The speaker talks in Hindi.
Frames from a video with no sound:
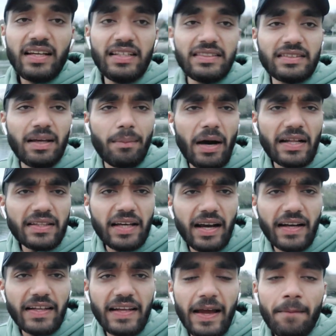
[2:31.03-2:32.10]
इनसे बात
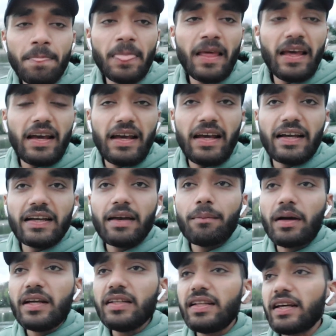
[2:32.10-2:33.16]
करनी है कि
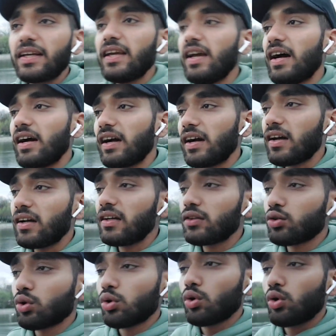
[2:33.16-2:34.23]
भाई देखें अगर
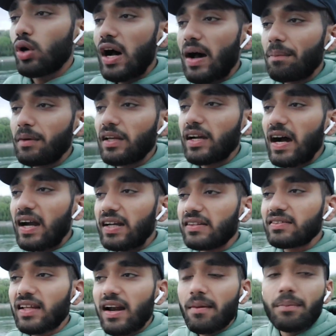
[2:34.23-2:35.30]
तो आपने कार्ड
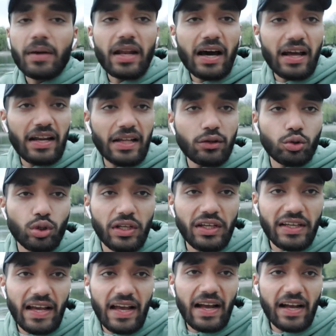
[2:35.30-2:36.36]
इस तरह बनाना है तो
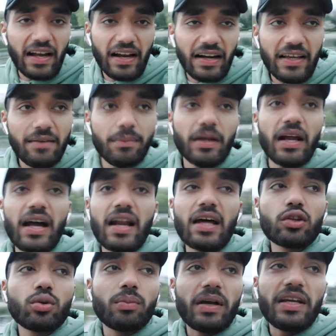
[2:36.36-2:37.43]
ठीक है अगर नहीं
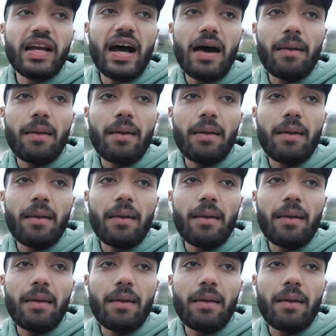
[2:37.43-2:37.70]
बनाना तो भाई